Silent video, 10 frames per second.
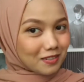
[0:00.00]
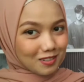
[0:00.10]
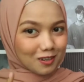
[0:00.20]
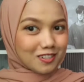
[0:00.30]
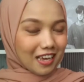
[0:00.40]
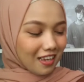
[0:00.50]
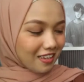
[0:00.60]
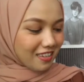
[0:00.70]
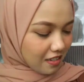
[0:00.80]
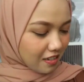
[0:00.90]
you know lah
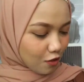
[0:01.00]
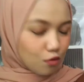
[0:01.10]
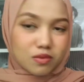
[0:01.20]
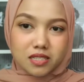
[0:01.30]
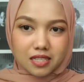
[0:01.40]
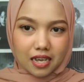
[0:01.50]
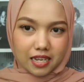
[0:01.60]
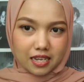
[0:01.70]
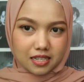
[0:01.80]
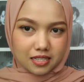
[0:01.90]
kok bisa ya